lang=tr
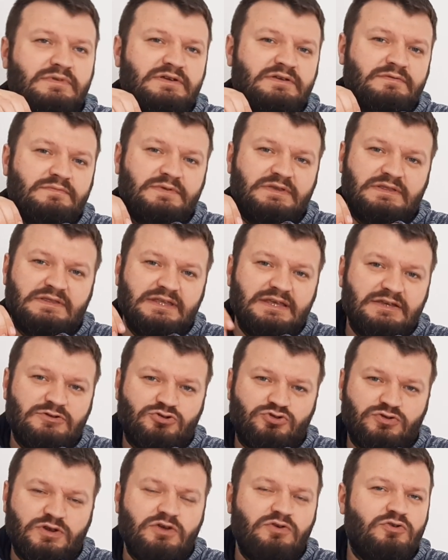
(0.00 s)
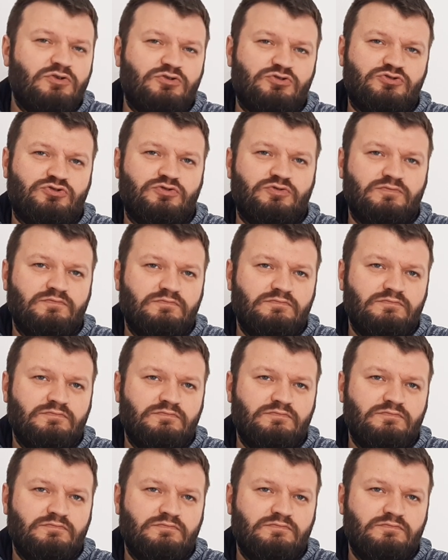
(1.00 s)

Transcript: Benimkinde ek süre yoktu.